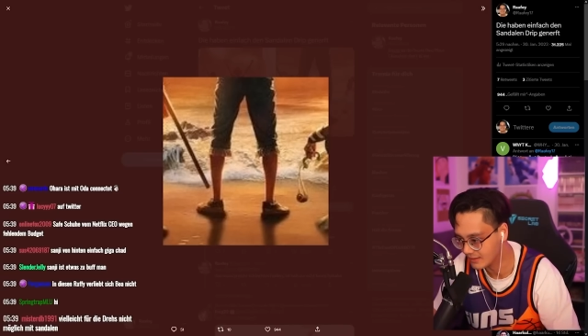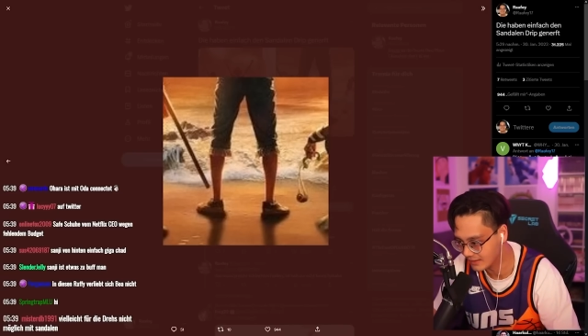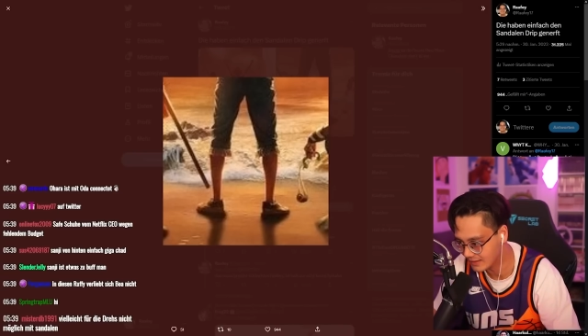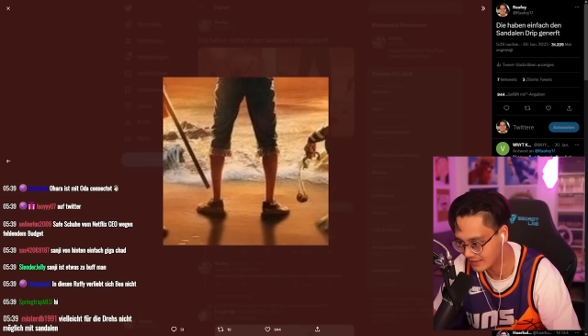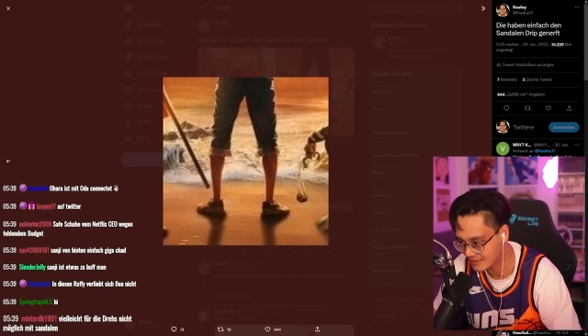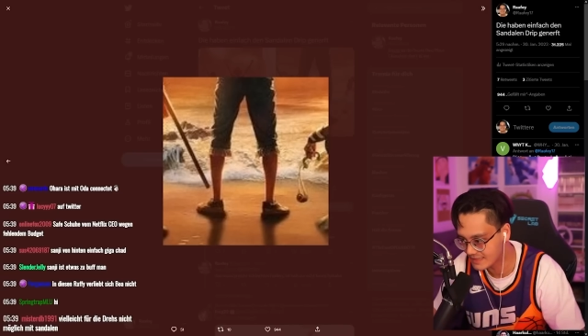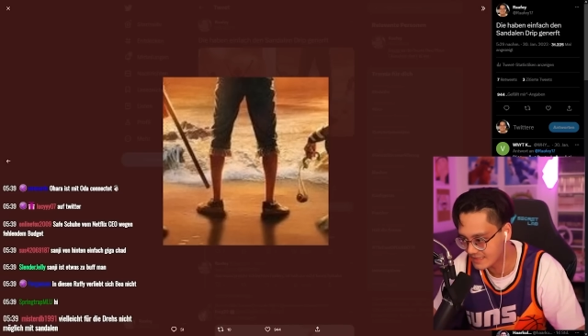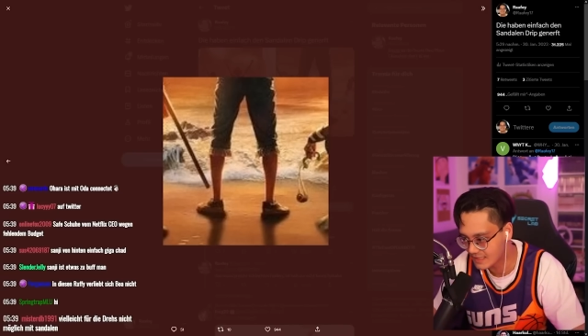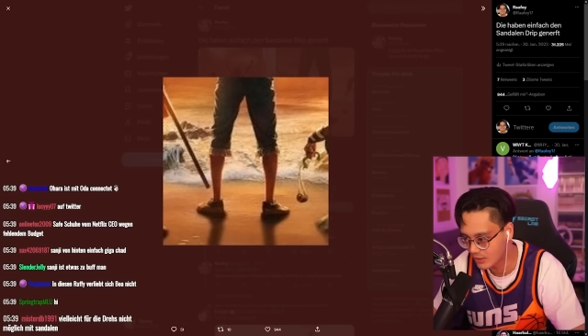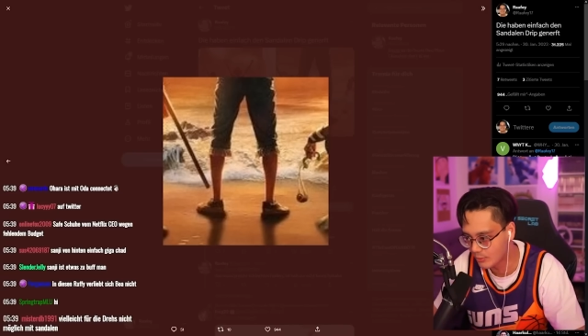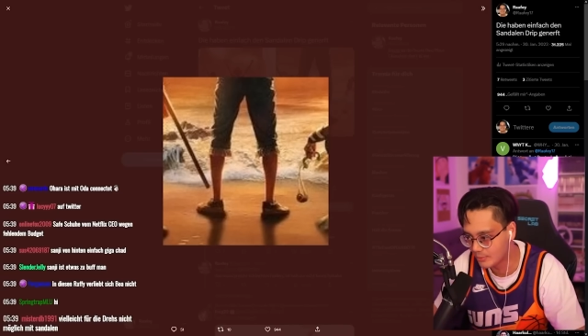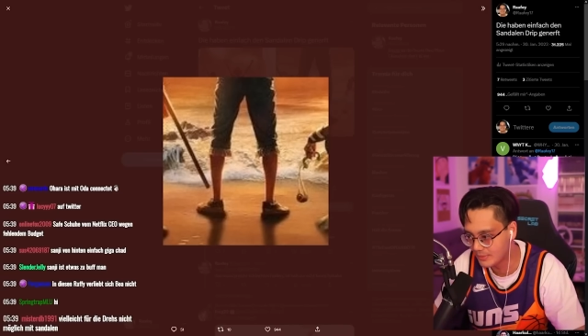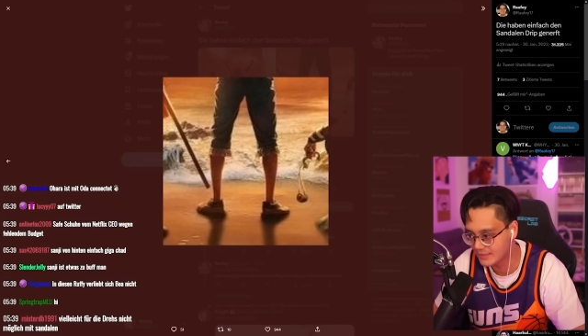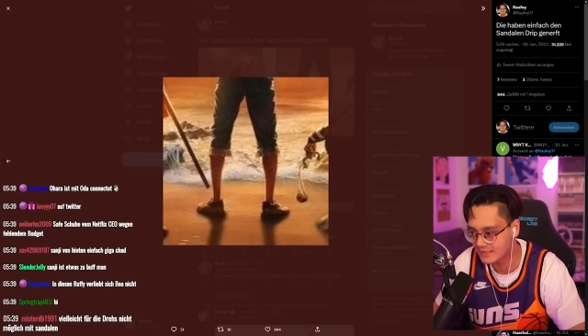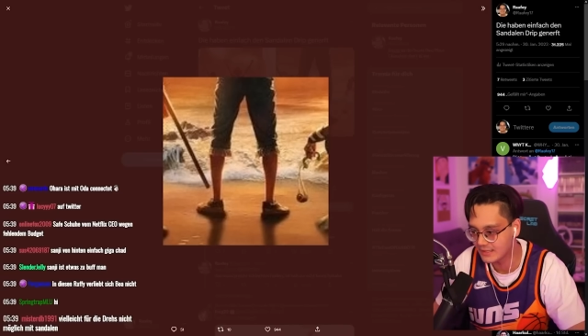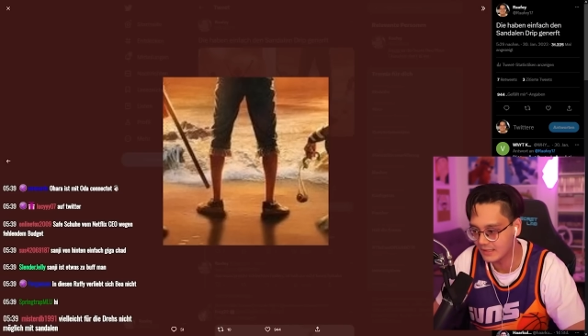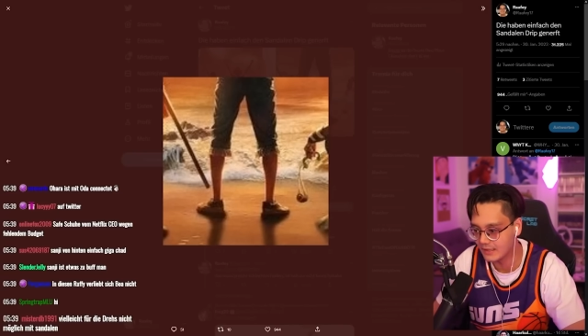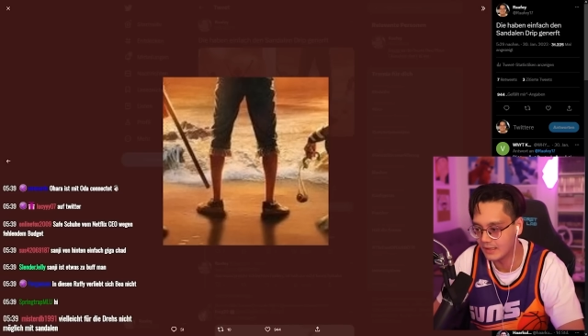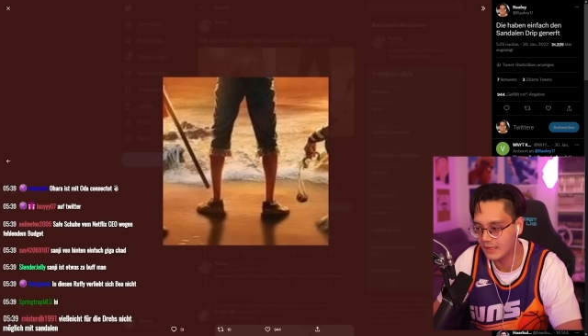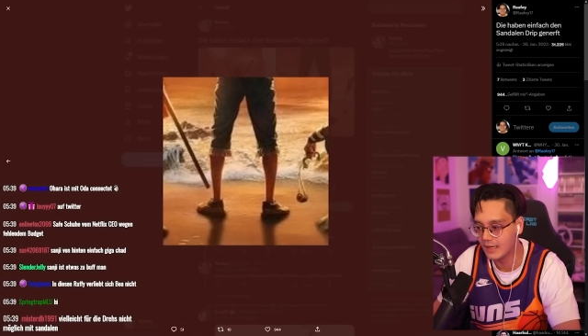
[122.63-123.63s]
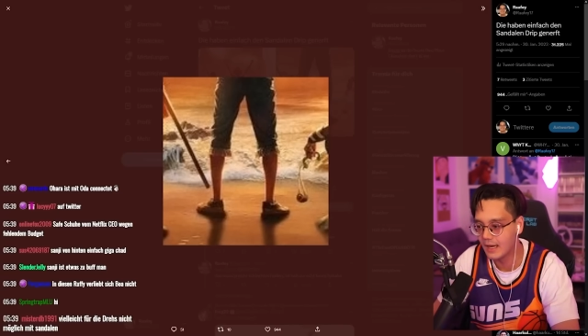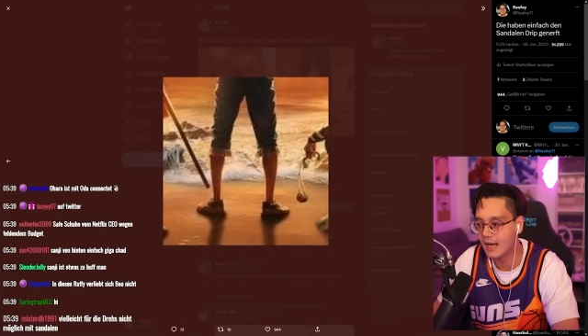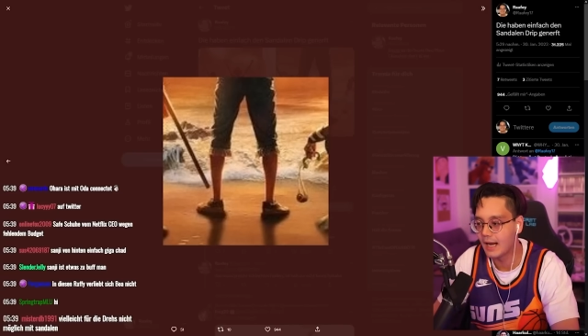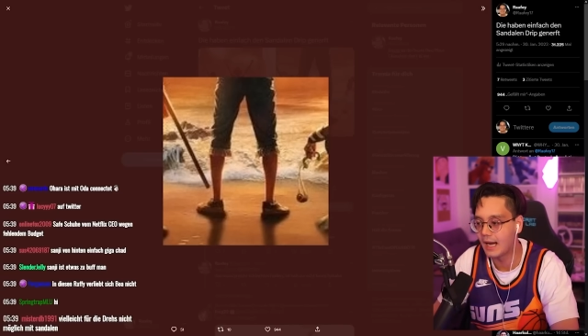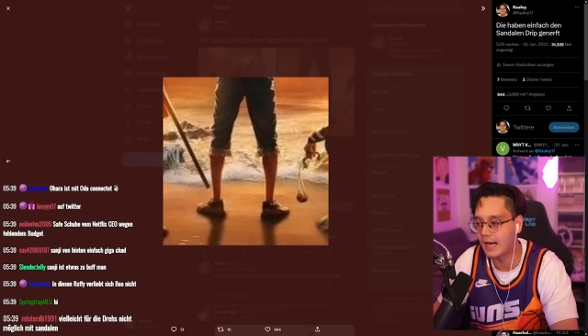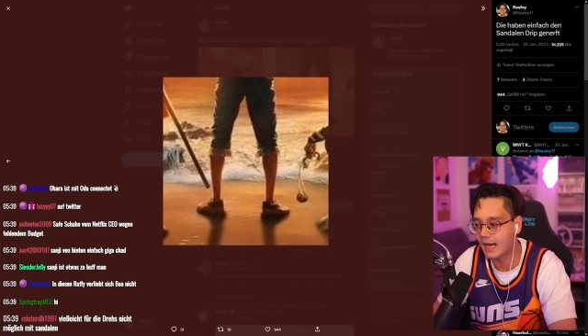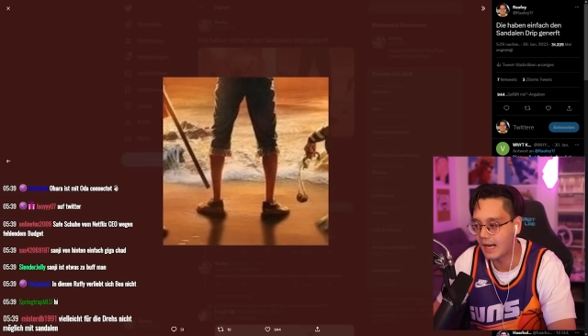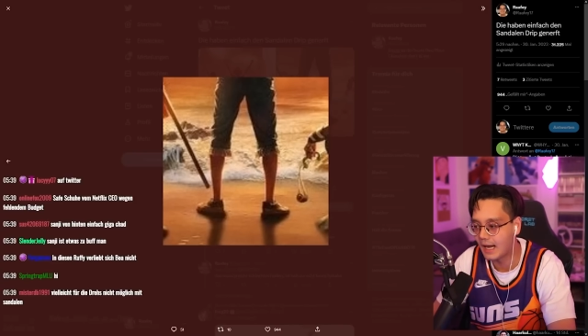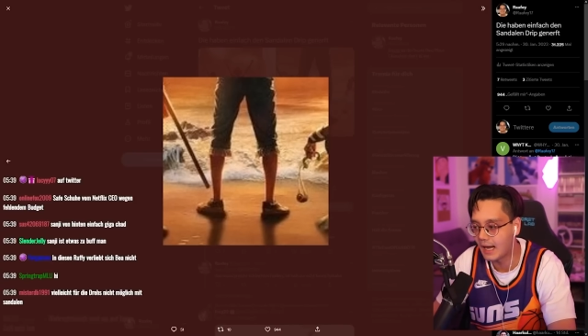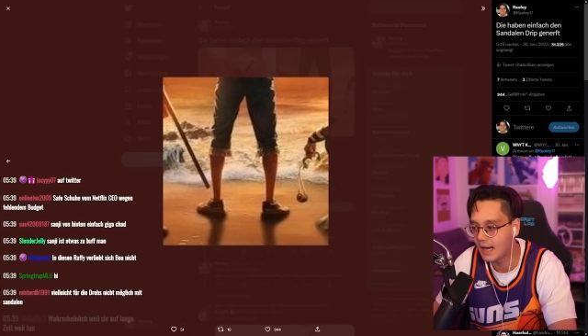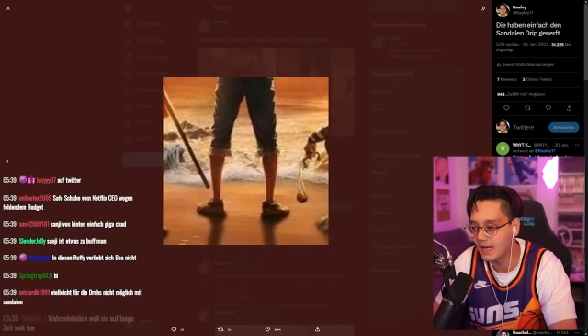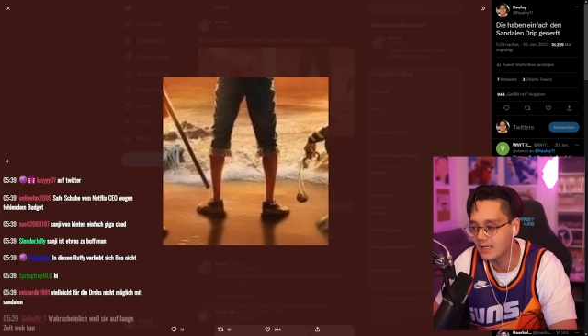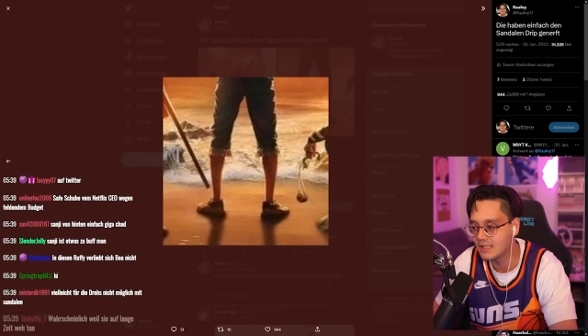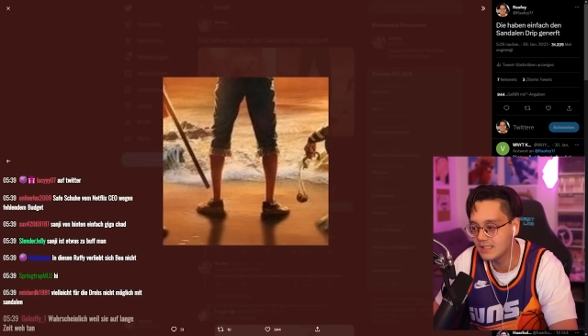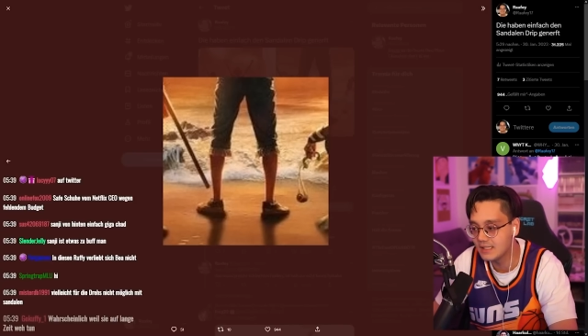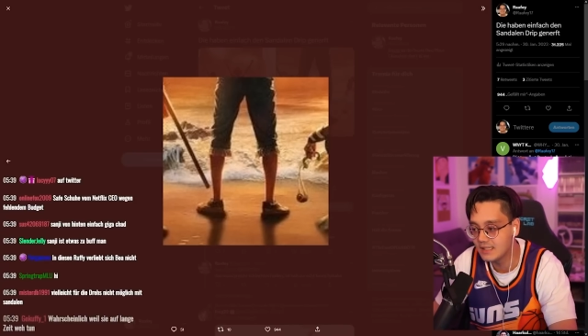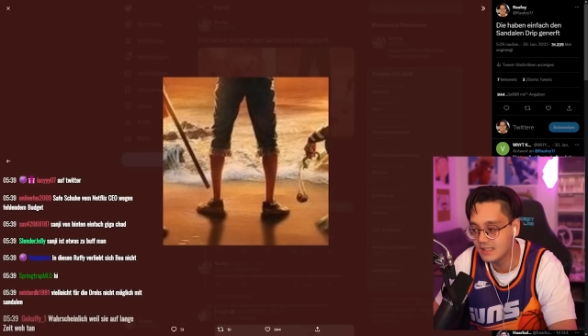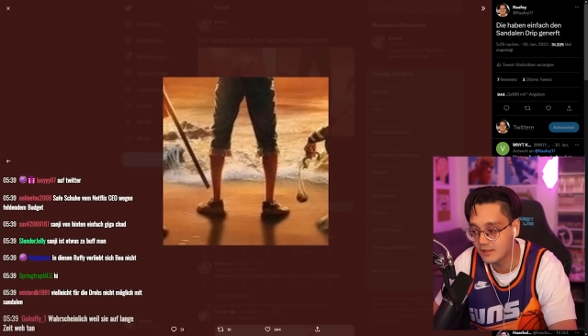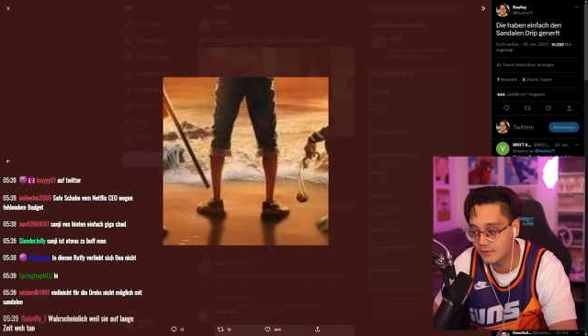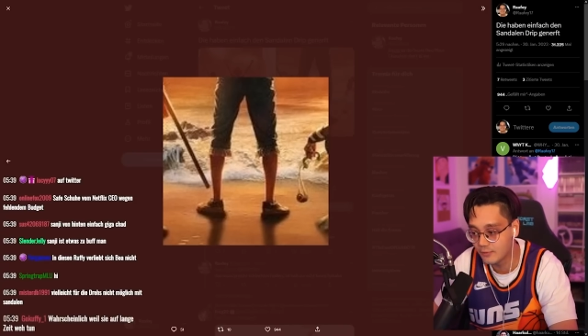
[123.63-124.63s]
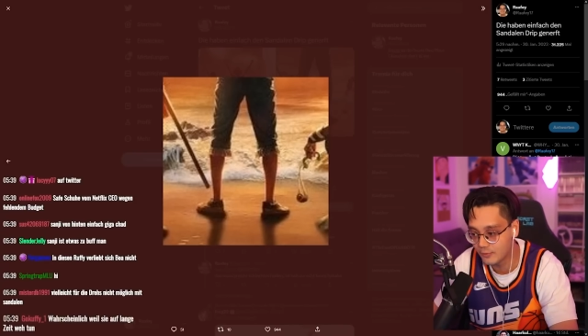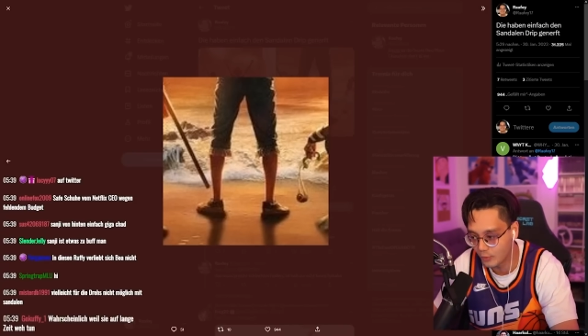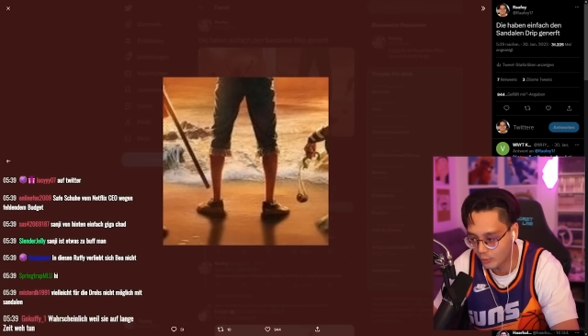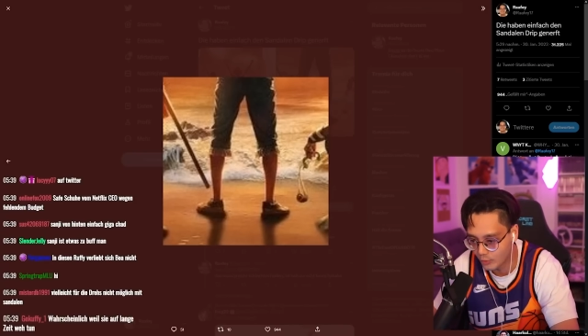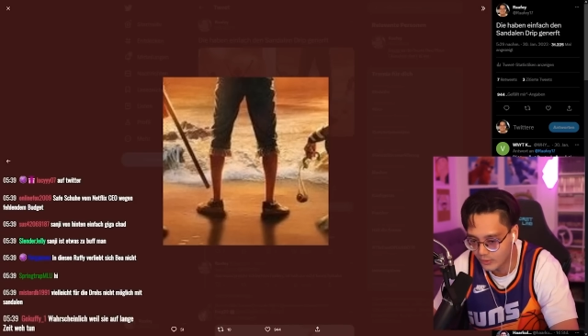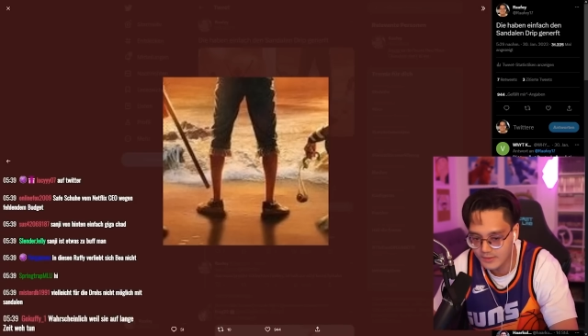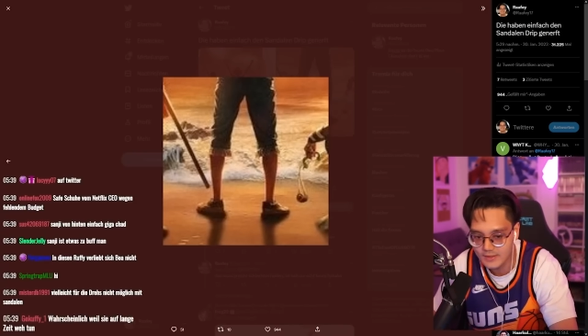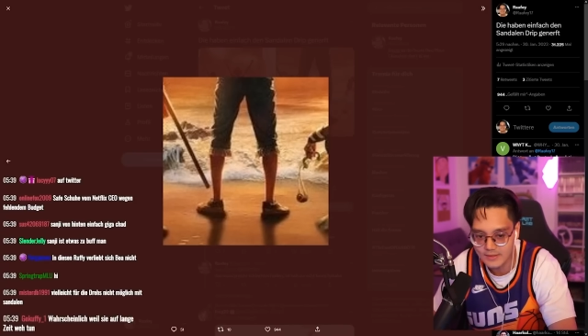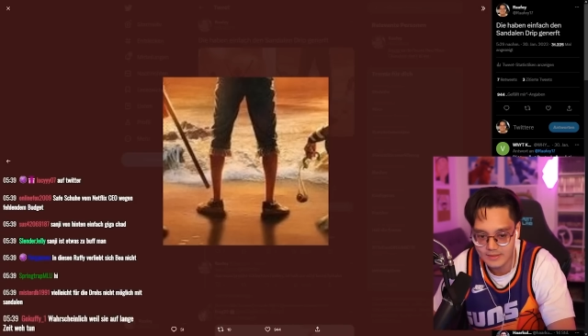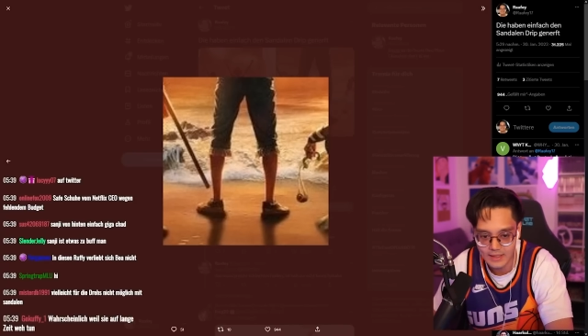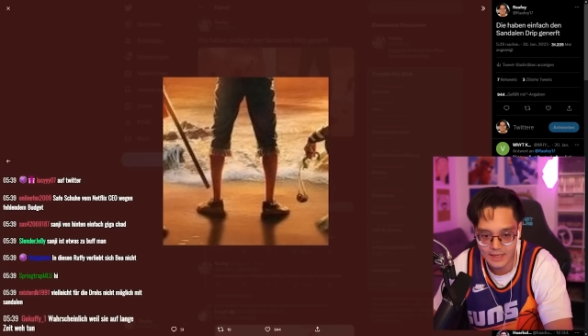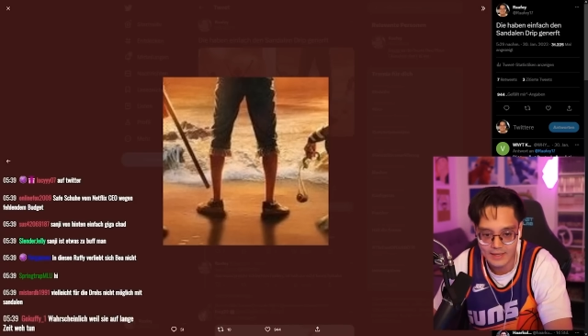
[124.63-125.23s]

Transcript: Das ist ja nur ein bisschen haha, hihi für uns, ne?